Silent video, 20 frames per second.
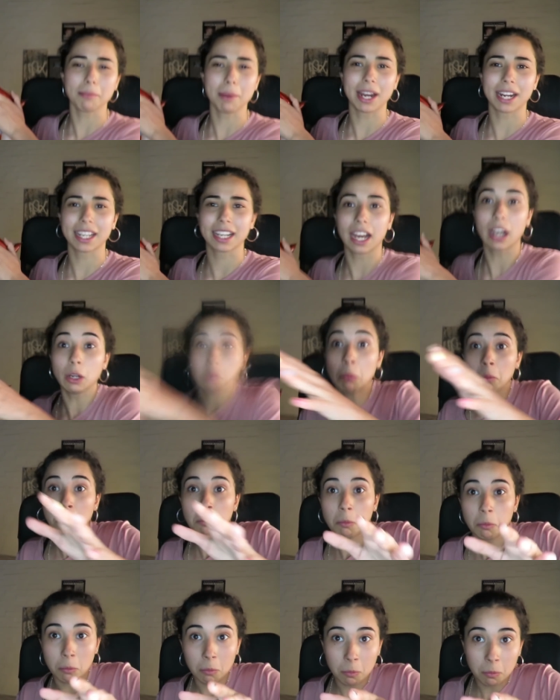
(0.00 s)
la marca.
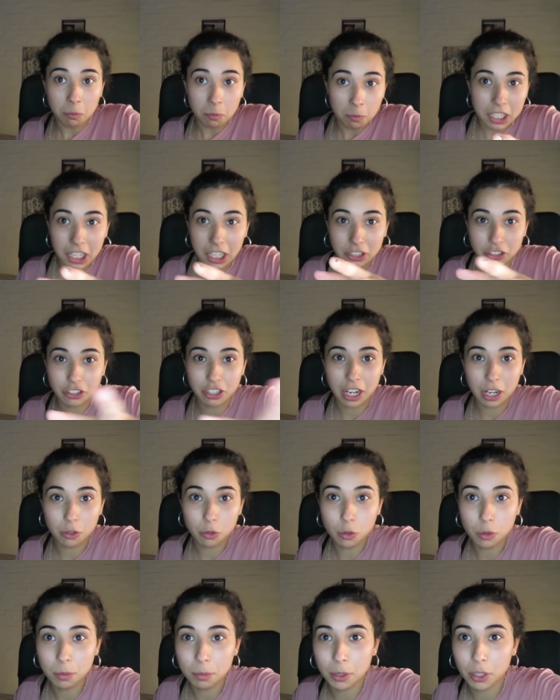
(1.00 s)
Se cayó la
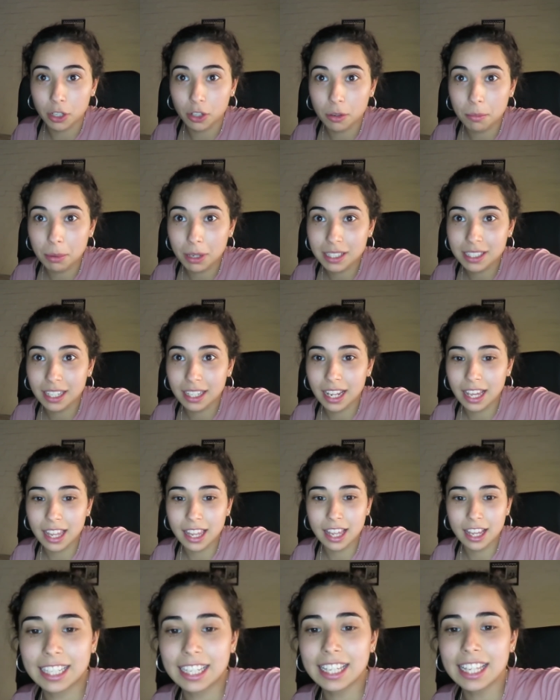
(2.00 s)
luz, pero no pasa
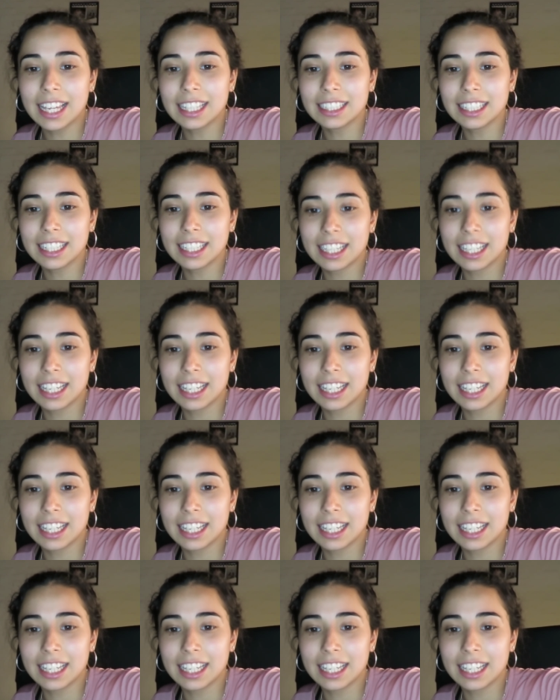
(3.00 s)
nada. Quédate